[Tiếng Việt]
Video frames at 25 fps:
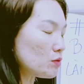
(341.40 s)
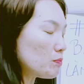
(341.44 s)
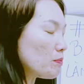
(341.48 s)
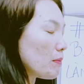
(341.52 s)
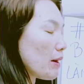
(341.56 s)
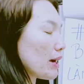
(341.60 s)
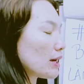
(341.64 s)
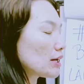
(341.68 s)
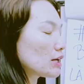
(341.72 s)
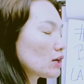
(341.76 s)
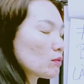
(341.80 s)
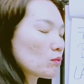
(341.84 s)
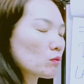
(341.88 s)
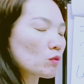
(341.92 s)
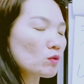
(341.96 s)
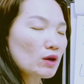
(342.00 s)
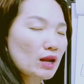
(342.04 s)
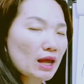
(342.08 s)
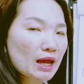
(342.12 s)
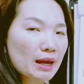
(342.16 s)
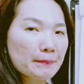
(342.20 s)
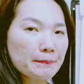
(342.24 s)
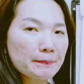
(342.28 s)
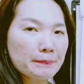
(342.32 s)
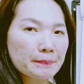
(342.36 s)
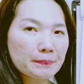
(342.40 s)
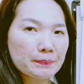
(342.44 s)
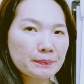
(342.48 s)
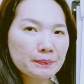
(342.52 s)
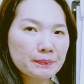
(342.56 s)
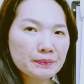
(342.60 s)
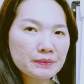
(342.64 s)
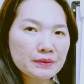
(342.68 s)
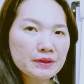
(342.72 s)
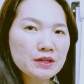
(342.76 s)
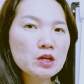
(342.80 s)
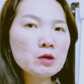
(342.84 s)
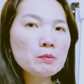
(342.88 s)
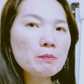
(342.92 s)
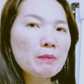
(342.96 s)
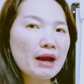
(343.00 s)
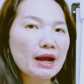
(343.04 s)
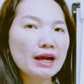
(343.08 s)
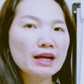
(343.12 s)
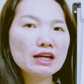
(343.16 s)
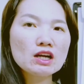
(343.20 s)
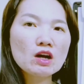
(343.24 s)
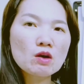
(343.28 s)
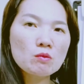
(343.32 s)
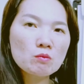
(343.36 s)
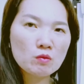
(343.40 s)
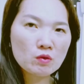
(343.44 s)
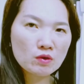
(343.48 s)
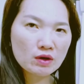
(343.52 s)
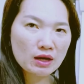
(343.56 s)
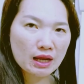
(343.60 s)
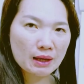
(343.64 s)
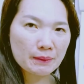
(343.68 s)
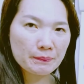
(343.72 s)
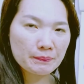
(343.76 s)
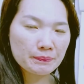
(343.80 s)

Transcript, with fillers: bạn không muốn làm nếu bạn không muốn làm